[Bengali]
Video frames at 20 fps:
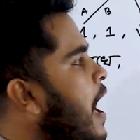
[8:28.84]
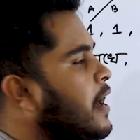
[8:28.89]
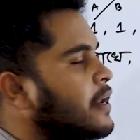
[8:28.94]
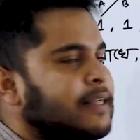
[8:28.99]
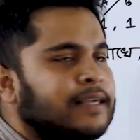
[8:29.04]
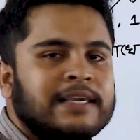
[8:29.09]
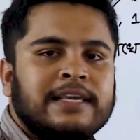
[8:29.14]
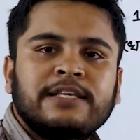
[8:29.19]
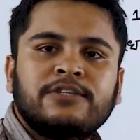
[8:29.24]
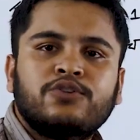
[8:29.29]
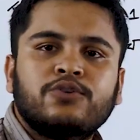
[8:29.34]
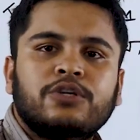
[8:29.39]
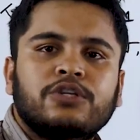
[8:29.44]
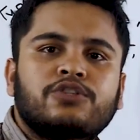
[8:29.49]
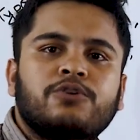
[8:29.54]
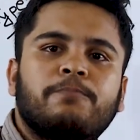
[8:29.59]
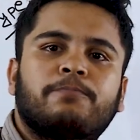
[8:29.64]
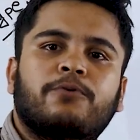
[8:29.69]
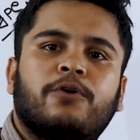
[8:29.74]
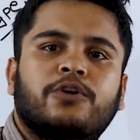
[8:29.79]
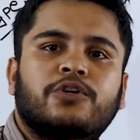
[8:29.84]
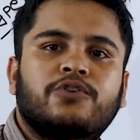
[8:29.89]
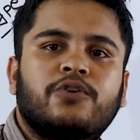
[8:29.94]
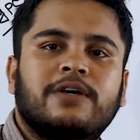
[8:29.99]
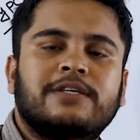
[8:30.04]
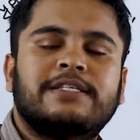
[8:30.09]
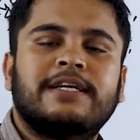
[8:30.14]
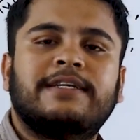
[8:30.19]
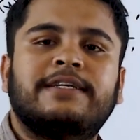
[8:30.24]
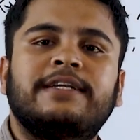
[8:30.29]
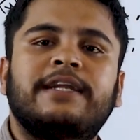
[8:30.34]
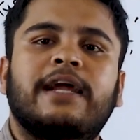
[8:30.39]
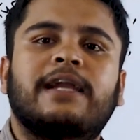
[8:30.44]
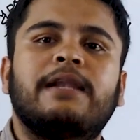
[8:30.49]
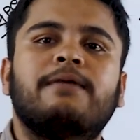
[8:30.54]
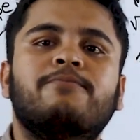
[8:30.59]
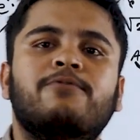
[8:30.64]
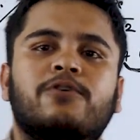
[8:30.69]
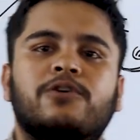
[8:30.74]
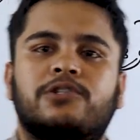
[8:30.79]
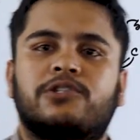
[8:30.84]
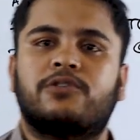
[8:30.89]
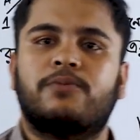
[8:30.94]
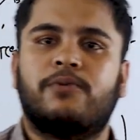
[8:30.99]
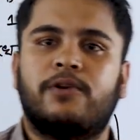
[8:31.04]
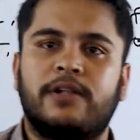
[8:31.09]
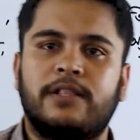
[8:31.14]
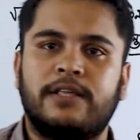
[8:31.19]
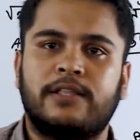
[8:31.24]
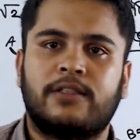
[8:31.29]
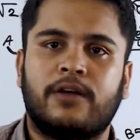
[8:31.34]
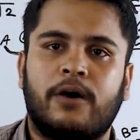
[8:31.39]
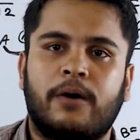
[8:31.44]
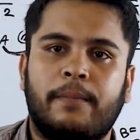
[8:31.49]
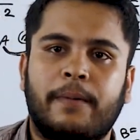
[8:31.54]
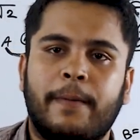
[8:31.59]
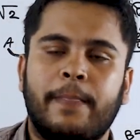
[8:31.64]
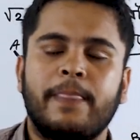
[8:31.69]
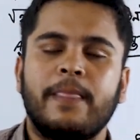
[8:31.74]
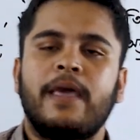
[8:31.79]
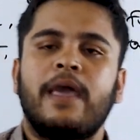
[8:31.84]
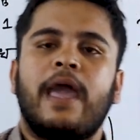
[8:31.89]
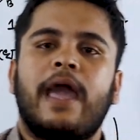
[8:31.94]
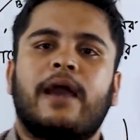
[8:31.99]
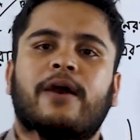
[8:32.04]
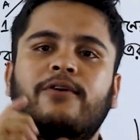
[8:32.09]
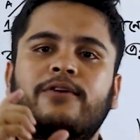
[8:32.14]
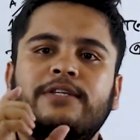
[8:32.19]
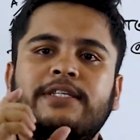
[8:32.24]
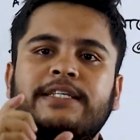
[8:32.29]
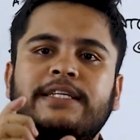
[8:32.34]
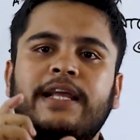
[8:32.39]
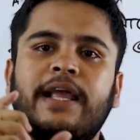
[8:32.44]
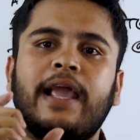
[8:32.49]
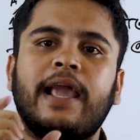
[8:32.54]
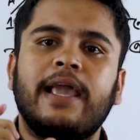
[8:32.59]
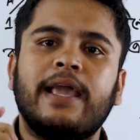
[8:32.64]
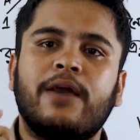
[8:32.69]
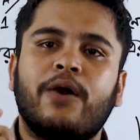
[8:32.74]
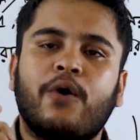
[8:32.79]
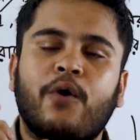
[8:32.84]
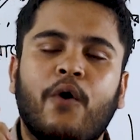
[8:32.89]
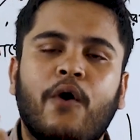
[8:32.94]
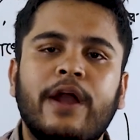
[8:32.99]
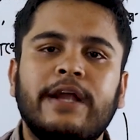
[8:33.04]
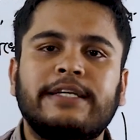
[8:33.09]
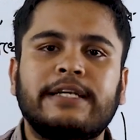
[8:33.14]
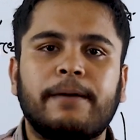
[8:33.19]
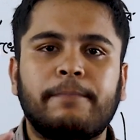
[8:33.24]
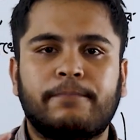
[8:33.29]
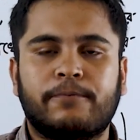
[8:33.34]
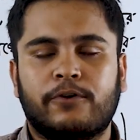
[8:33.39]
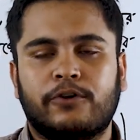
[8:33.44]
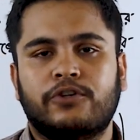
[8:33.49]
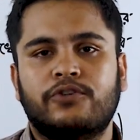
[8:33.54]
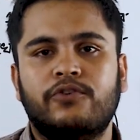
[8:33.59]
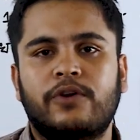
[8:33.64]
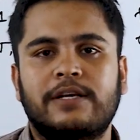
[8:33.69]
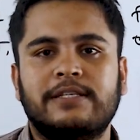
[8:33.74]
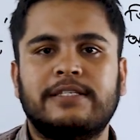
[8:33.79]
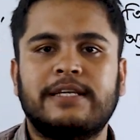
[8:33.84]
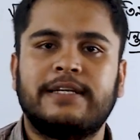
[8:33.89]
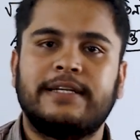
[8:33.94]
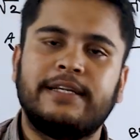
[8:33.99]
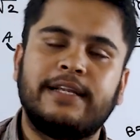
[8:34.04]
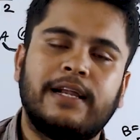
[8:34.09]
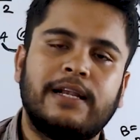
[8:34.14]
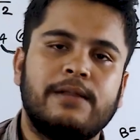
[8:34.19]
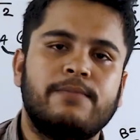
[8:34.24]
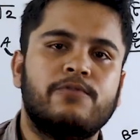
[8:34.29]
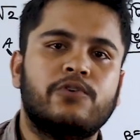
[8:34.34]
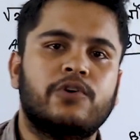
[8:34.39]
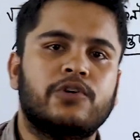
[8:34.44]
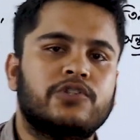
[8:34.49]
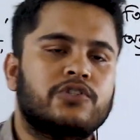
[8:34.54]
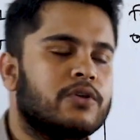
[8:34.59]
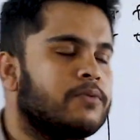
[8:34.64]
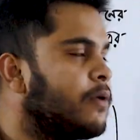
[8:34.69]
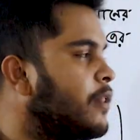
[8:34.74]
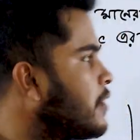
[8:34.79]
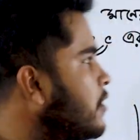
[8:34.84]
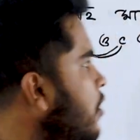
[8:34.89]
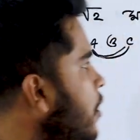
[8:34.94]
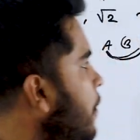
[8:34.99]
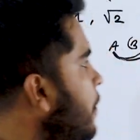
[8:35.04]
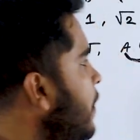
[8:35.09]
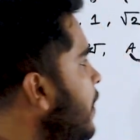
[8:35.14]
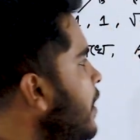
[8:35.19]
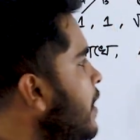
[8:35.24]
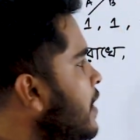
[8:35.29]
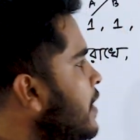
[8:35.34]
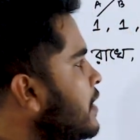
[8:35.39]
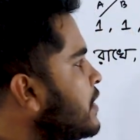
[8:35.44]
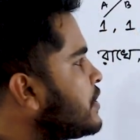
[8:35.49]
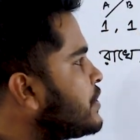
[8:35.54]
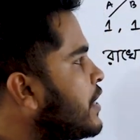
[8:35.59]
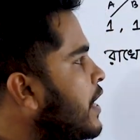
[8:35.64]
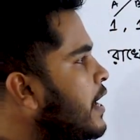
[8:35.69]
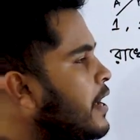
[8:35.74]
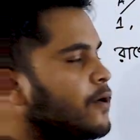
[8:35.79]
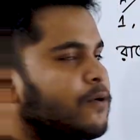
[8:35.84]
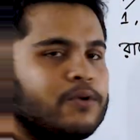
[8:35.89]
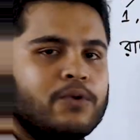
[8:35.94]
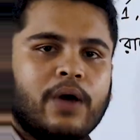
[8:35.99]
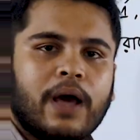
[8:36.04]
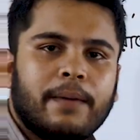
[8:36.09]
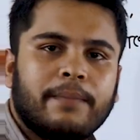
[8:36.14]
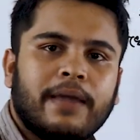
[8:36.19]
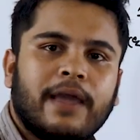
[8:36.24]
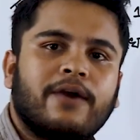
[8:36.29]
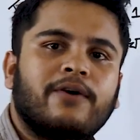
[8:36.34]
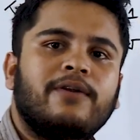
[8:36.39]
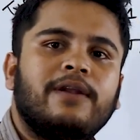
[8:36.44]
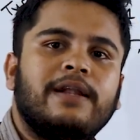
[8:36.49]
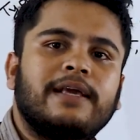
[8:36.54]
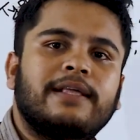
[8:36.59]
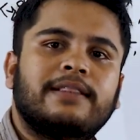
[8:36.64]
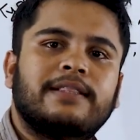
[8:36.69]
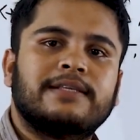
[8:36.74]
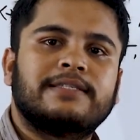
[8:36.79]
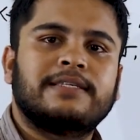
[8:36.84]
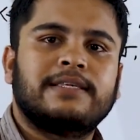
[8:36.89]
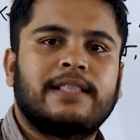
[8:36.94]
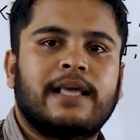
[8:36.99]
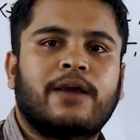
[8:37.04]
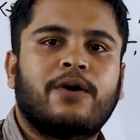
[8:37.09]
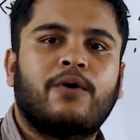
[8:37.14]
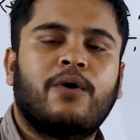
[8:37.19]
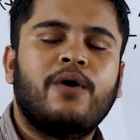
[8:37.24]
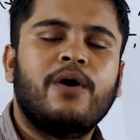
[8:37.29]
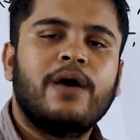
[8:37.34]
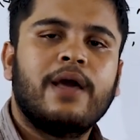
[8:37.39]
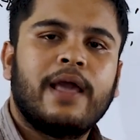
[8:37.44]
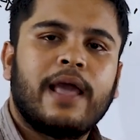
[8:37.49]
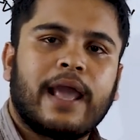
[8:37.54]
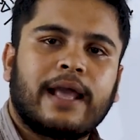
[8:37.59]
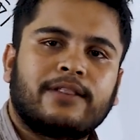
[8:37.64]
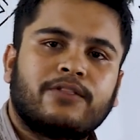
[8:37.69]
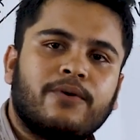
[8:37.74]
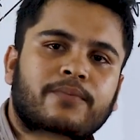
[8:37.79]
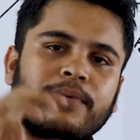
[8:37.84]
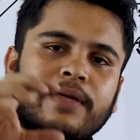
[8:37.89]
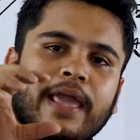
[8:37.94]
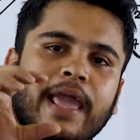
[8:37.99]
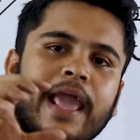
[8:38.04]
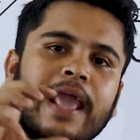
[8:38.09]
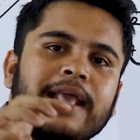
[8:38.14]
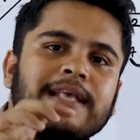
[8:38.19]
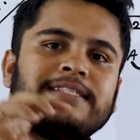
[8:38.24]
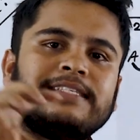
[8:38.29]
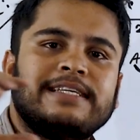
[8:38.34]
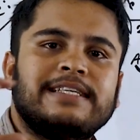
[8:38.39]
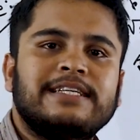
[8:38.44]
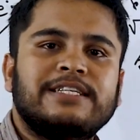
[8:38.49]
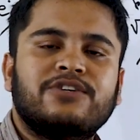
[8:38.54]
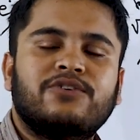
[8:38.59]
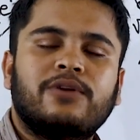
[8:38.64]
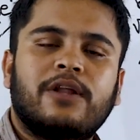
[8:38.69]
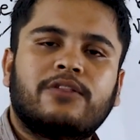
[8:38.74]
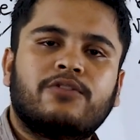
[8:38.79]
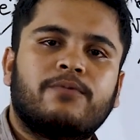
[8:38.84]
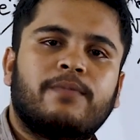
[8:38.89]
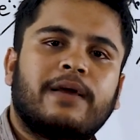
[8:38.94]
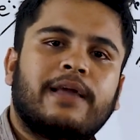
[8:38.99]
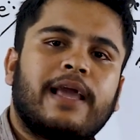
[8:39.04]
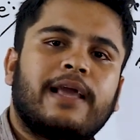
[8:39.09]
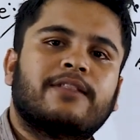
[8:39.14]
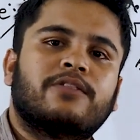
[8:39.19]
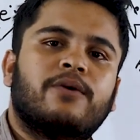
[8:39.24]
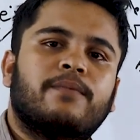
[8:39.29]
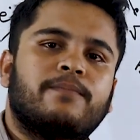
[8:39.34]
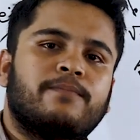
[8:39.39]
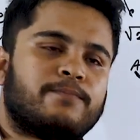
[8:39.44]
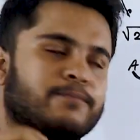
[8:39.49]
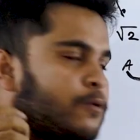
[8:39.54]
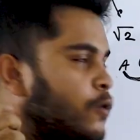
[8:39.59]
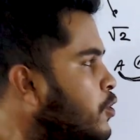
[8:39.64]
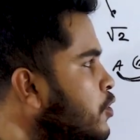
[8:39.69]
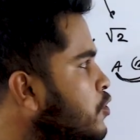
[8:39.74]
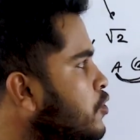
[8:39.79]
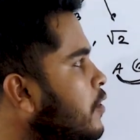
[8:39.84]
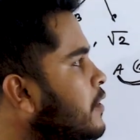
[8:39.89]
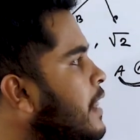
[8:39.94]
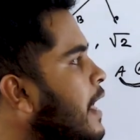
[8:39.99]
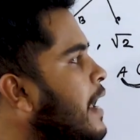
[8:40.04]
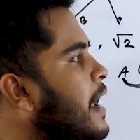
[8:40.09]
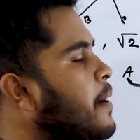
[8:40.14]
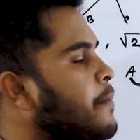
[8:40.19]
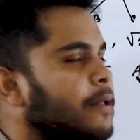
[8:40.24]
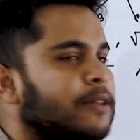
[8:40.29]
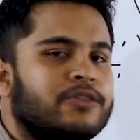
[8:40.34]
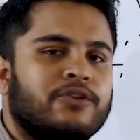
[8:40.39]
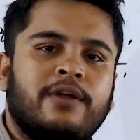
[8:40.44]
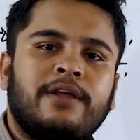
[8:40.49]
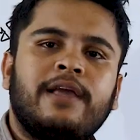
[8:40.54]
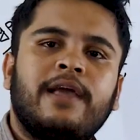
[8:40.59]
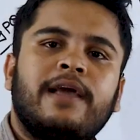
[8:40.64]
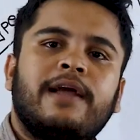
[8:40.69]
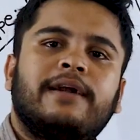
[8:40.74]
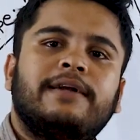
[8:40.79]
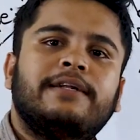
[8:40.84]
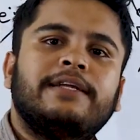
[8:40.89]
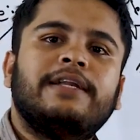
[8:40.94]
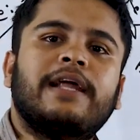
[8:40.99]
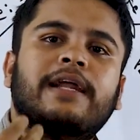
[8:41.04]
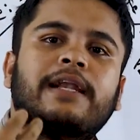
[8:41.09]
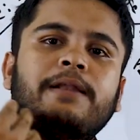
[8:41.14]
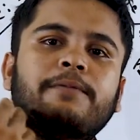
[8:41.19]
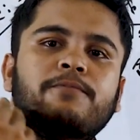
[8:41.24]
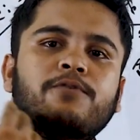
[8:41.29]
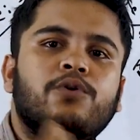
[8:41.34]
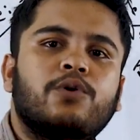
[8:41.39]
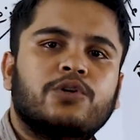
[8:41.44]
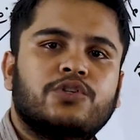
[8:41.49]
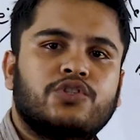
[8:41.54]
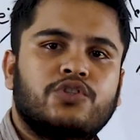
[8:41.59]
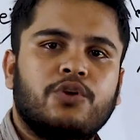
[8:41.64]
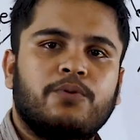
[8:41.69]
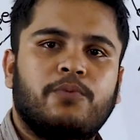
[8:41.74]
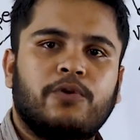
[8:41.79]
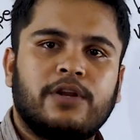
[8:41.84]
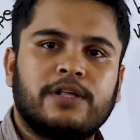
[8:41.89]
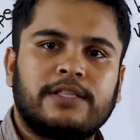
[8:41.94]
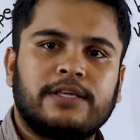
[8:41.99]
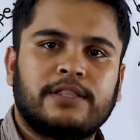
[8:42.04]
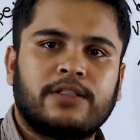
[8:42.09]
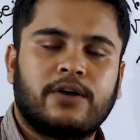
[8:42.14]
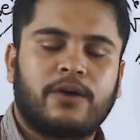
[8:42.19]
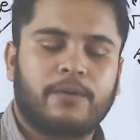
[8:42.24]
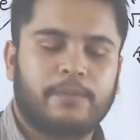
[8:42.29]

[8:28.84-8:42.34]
আর কিছু কিছু প্রশ্ন আছে ডিরেক্টলি মুখস্থ বলে দিতে হবে এখন সেই কয়টা প্রশ্ন আছে ডিরেক্টলি মুখস্থ বলতে হবে সেইগুলো আমি এখন লিখতেছি দেখো একদম এই জিনিসগুলো তোমাকে একদম প্রশ্ন দেখা মাত্রই ডিরেক্টলি মুখস্থই বলে দিতে